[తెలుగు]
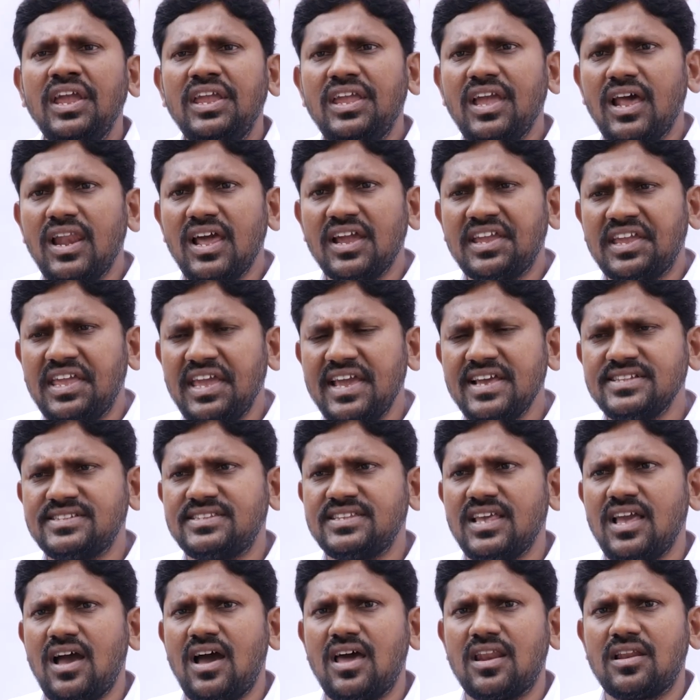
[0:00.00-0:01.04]
ఇవాళ
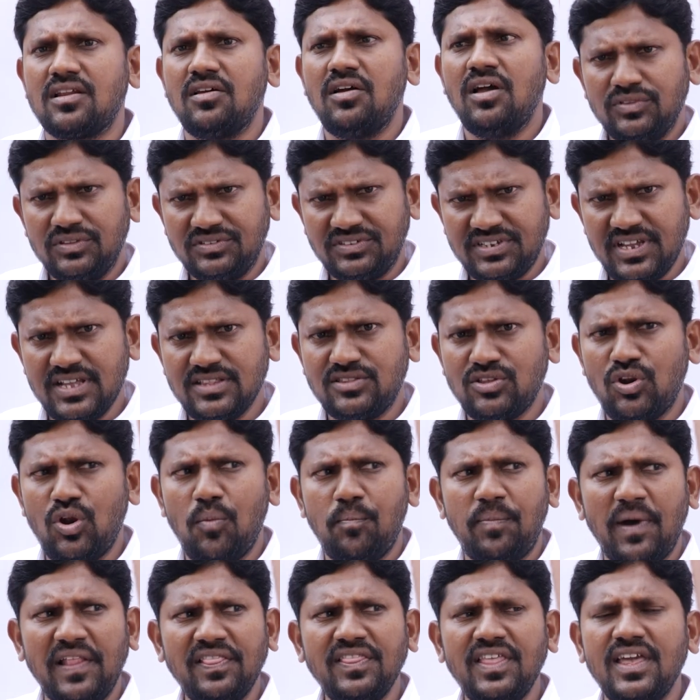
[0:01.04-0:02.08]
కేసీఆర్ చేతిలో
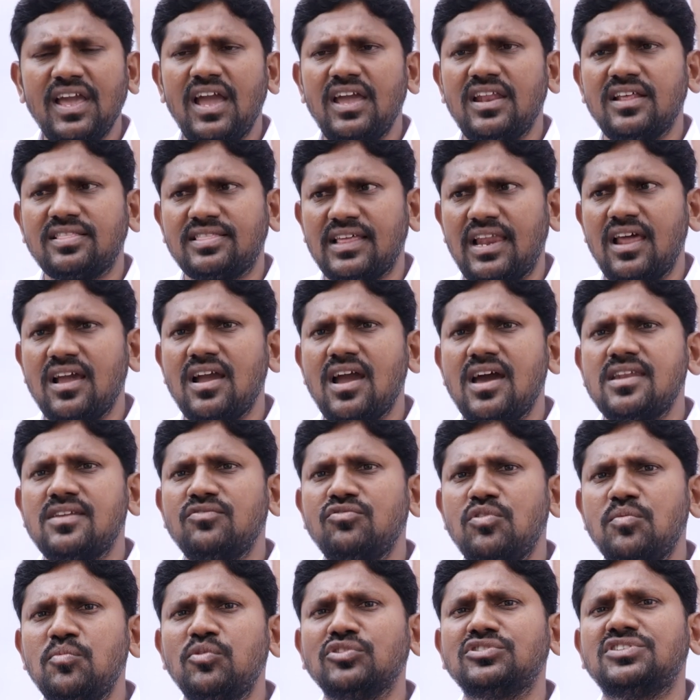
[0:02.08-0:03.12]
బందీ అయిన తెలంగాణ
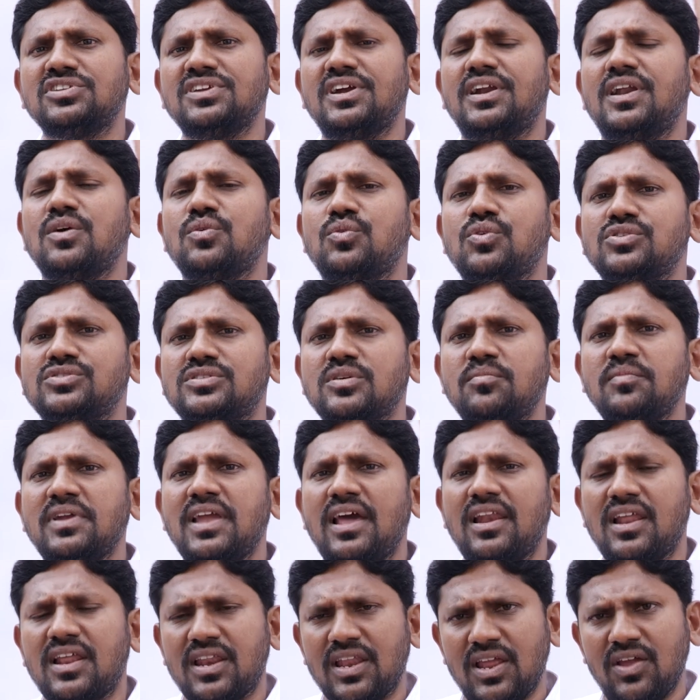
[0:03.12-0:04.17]
విముక్తి చేయడం కోసం
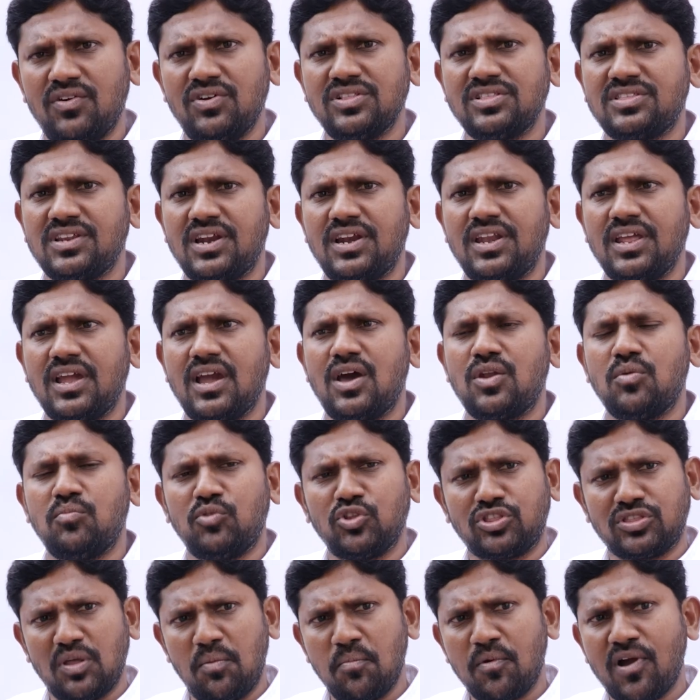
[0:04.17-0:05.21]
ఇవాళ రేవంత్ రెడ్డి గారు
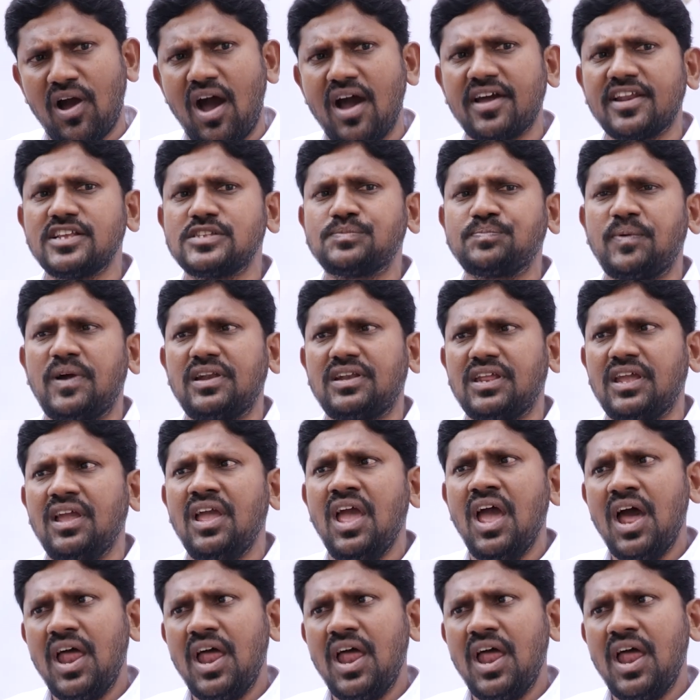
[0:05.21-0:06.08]
మొత్తం కాంగ్రెస్ పార్టీ